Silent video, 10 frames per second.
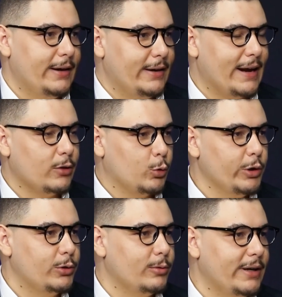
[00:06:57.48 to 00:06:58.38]

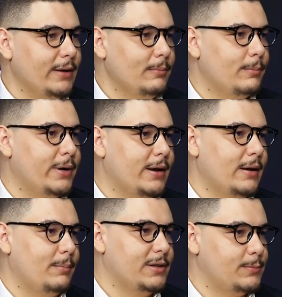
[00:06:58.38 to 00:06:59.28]
gratuito, né,
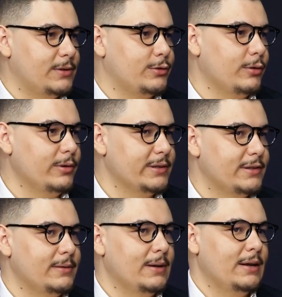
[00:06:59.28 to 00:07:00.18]
para as
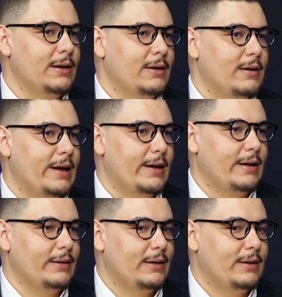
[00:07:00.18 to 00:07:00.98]
pessoas, é,